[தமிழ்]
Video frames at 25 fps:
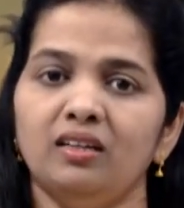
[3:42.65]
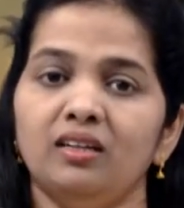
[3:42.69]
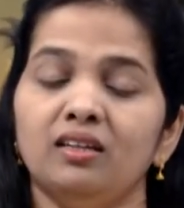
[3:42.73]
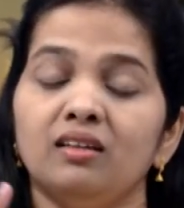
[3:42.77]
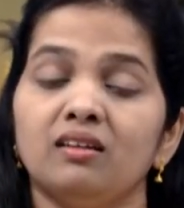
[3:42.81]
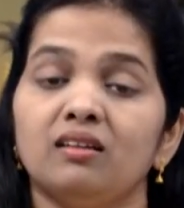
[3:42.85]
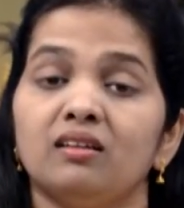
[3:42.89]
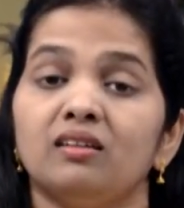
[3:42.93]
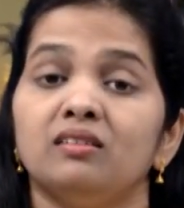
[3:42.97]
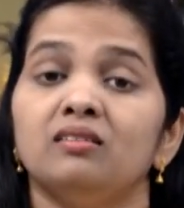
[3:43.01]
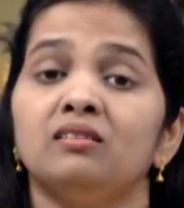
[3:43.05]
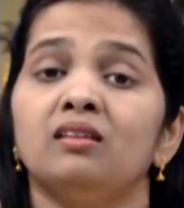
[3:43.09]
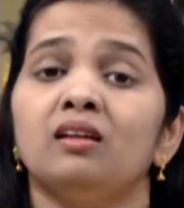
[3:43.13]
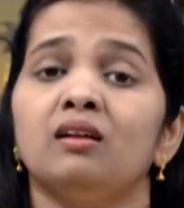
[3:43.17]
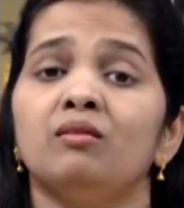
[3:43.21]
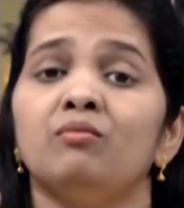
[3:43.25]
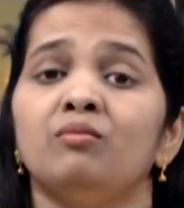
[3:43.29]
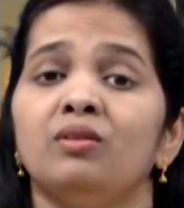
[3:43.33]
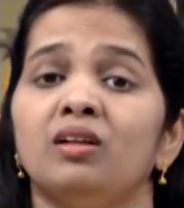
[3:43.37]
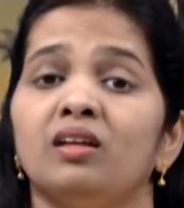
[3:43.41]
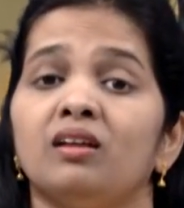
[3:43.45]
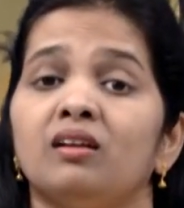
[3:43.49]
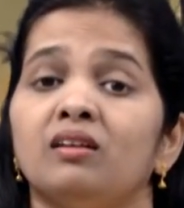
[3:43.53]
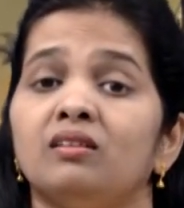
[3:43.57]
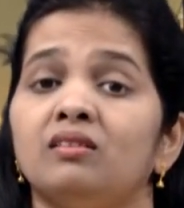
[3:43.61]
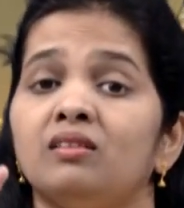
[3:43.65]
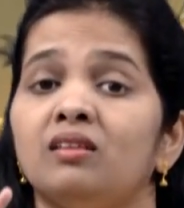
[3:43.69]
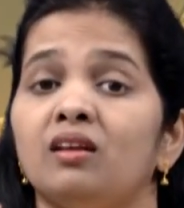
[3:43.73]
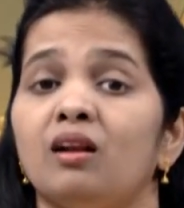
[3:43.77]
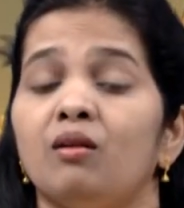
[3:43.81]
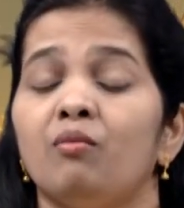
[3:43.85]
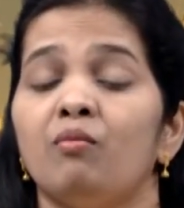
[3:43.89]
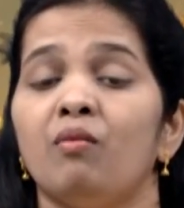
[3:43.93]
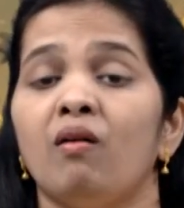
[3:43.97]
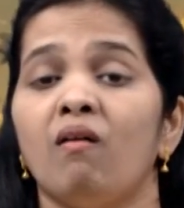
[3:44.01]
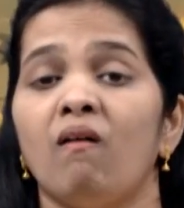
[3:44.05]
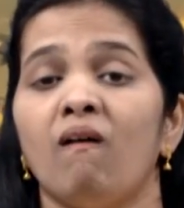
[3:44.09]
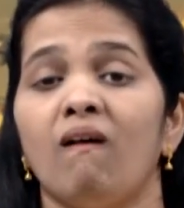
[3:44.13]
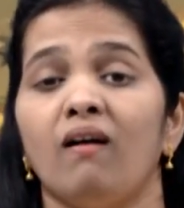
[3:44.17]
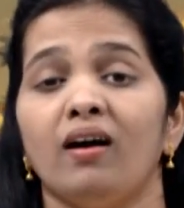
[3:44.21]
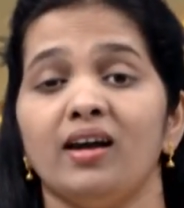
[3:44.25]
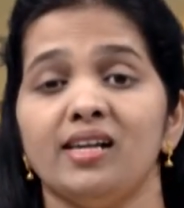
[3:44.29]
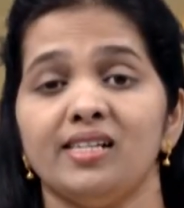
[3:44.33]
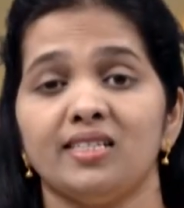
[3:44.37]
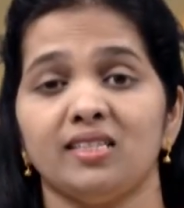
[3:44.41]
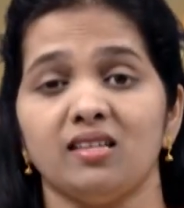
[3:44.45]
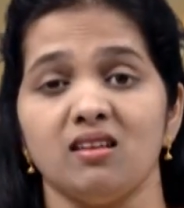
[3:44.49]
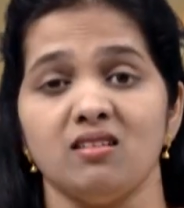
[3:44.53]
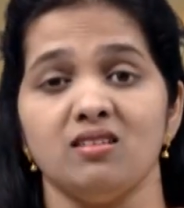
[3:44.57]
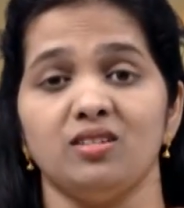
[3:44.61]
நிரந்தரம்
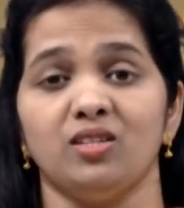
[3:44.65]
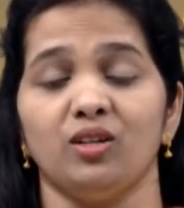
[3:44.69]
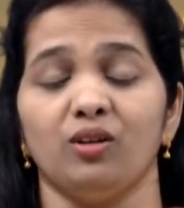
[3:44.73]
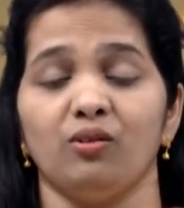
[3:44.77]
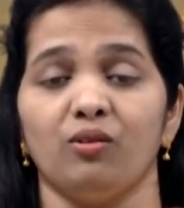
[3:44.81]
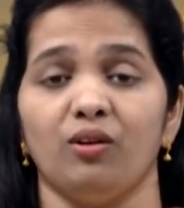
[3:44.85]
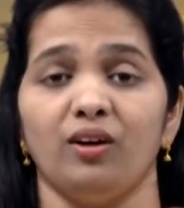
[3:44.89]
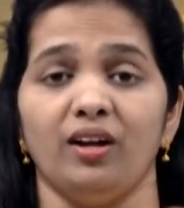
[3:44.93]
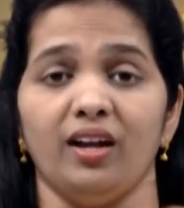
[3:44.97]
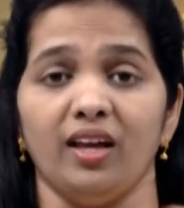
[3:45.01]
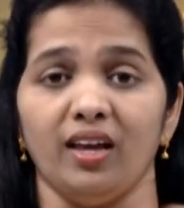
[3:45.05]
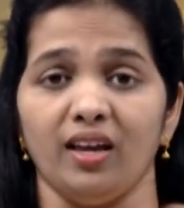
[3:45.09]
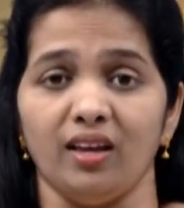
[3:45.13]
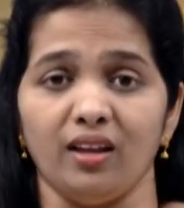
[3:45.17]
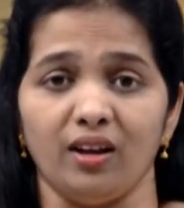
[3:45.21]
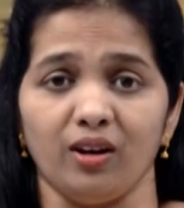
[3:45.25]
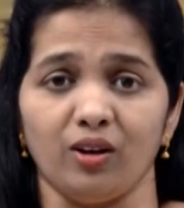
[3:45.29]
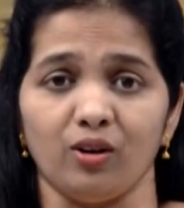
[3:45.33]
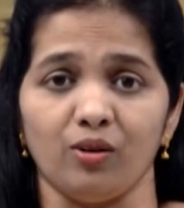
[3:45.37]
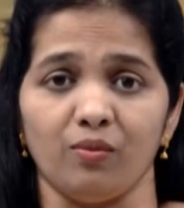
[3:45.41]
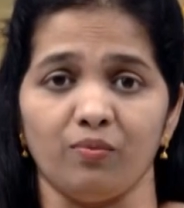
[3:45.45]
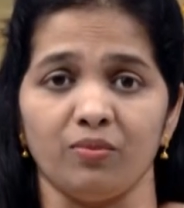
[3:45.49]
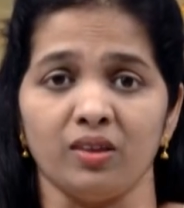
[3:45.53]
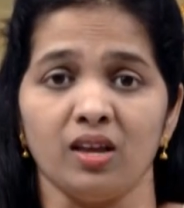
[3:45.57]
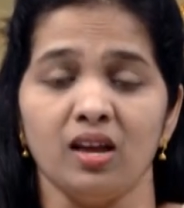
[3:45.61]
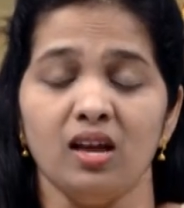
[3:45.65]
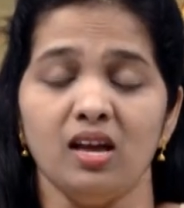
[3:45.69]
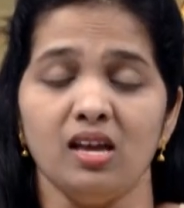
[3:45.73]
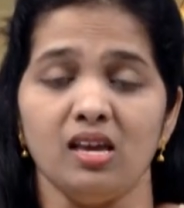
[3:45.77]
நிரந்தரமாய் சென்று கொண்டே இருக்கும்